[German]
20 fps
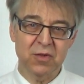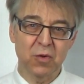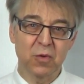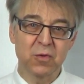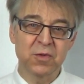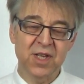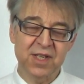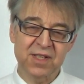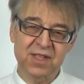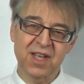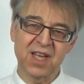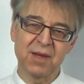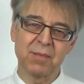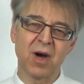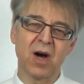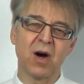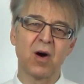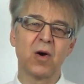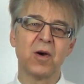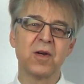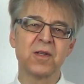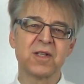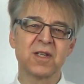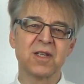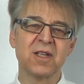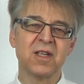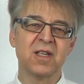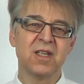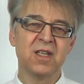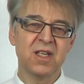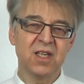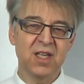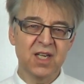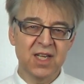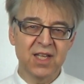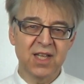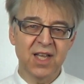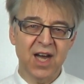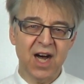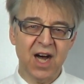Unser Thema heute
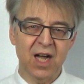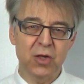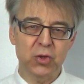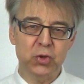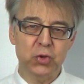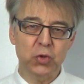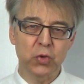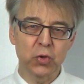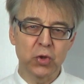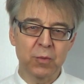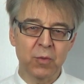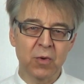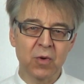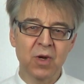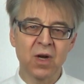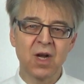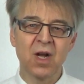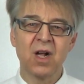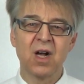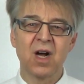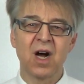ideale Strömung,